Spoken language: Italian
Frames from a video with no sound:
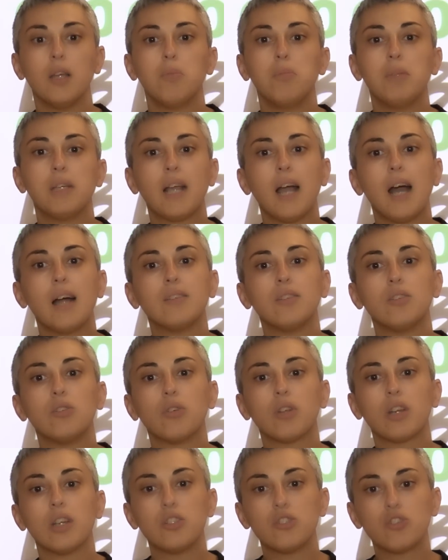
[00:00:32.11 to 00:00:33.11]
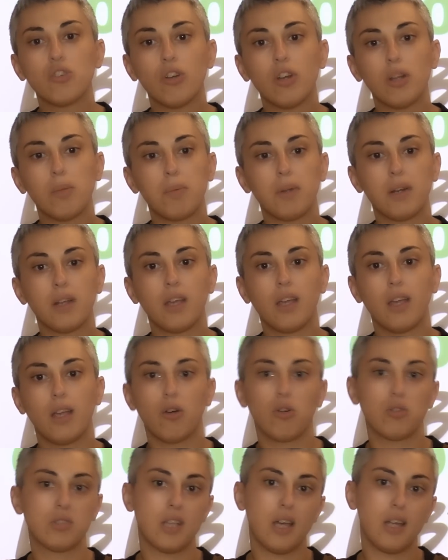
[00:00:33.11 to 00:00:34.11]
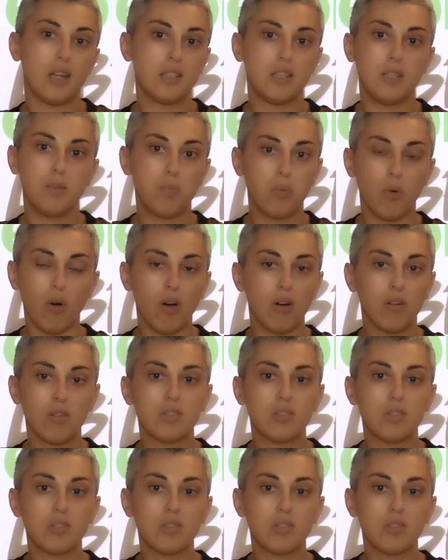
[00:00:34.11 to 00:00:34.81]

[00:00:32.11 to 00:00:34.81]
Mi candido in regione perché osare si può,